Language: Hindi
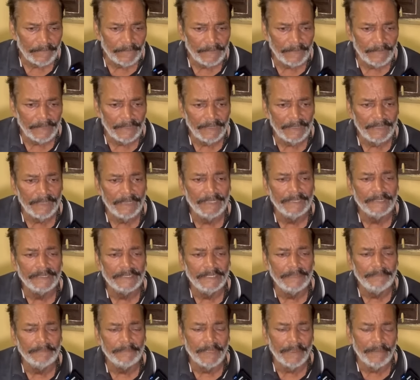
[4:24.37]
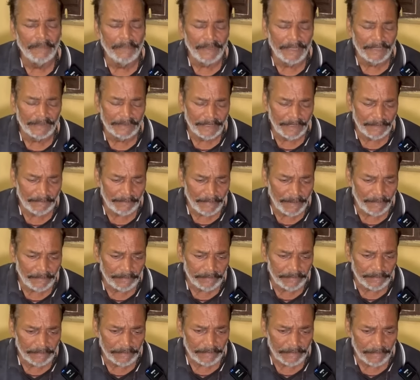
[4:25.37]
हैं नसीब का बात है
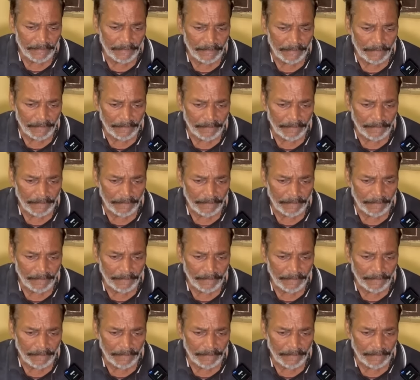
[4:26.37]
बाबू हम्म।